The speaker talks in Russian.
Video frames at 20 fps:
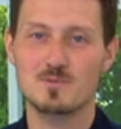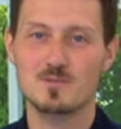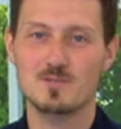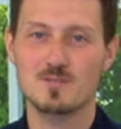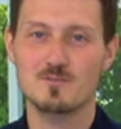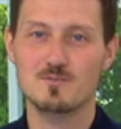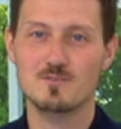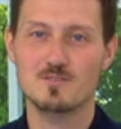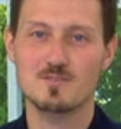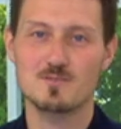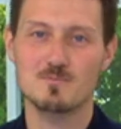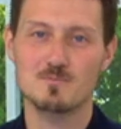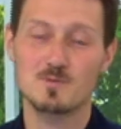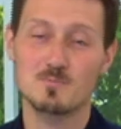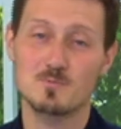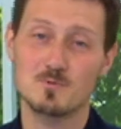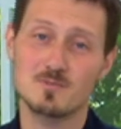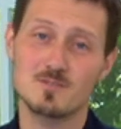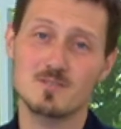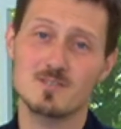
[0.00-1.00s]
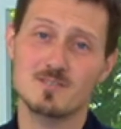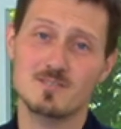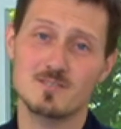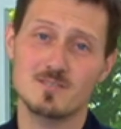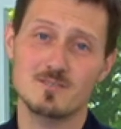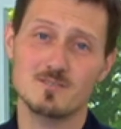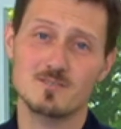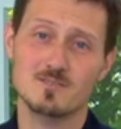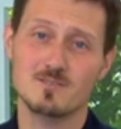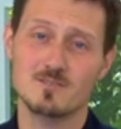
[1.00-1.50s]
пожалуйста, у меня просто
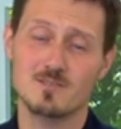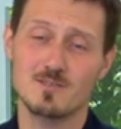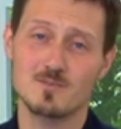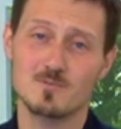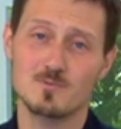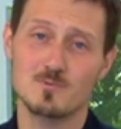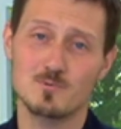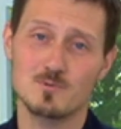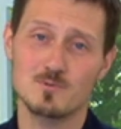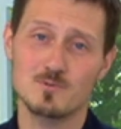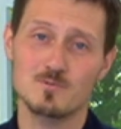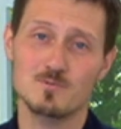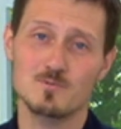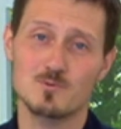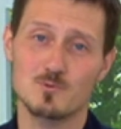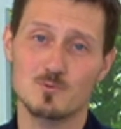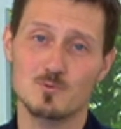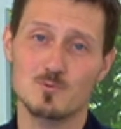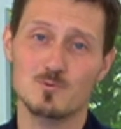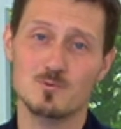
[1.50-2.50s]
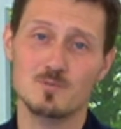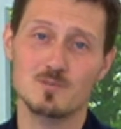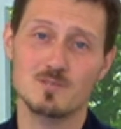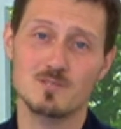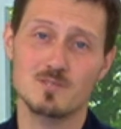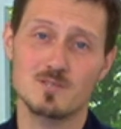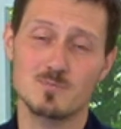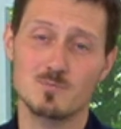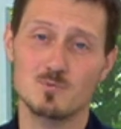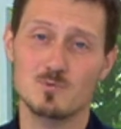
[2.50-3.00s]
разрядился телефон, все, он
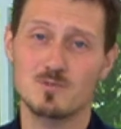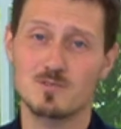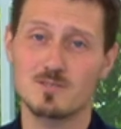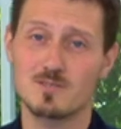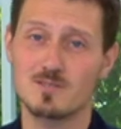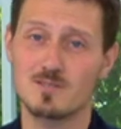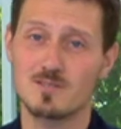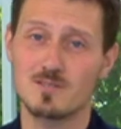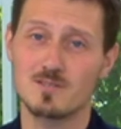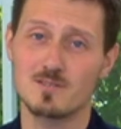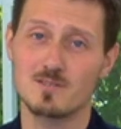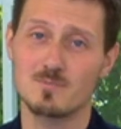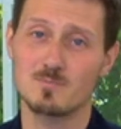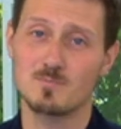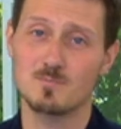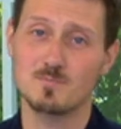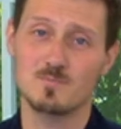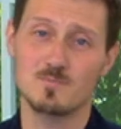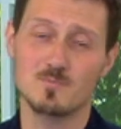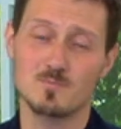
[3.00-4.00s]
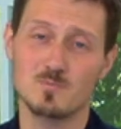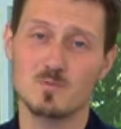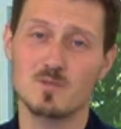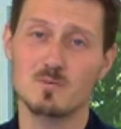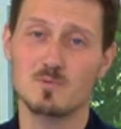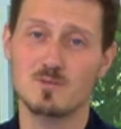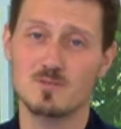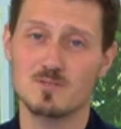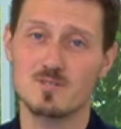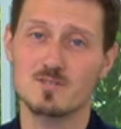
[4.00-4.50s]
не работает до, до
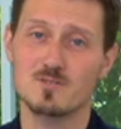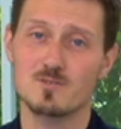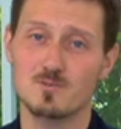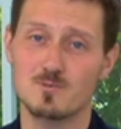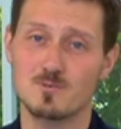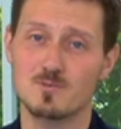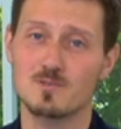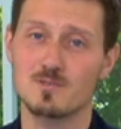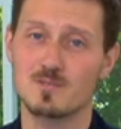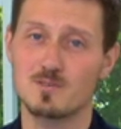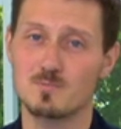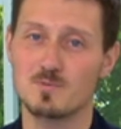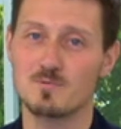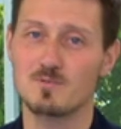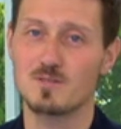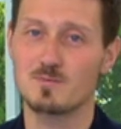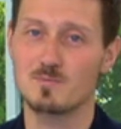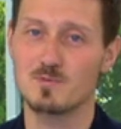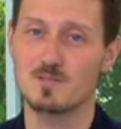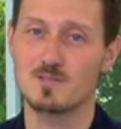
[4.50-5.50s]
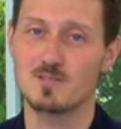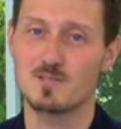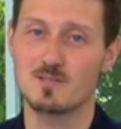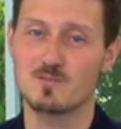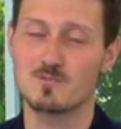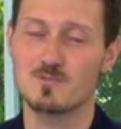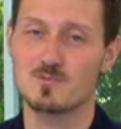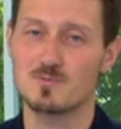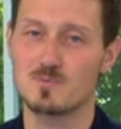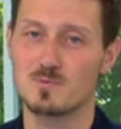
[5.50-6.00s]
ближайшего как бы, времени, когда
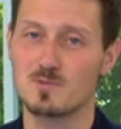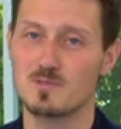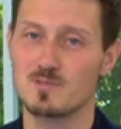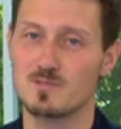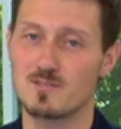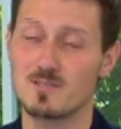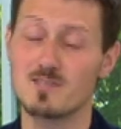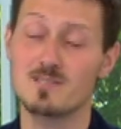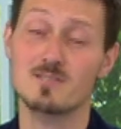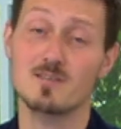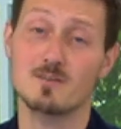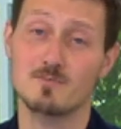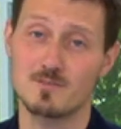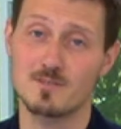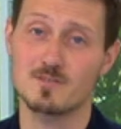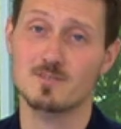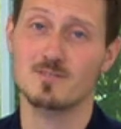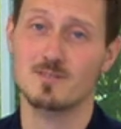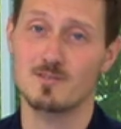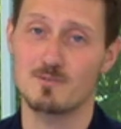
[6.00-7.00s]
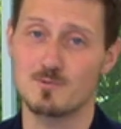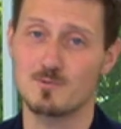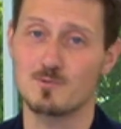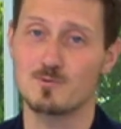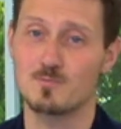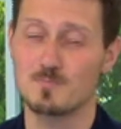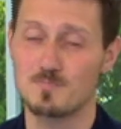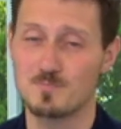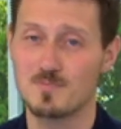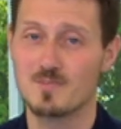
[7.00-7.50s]
он освободится. До завтра, скорее
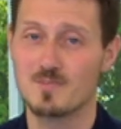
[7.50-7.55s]
всего.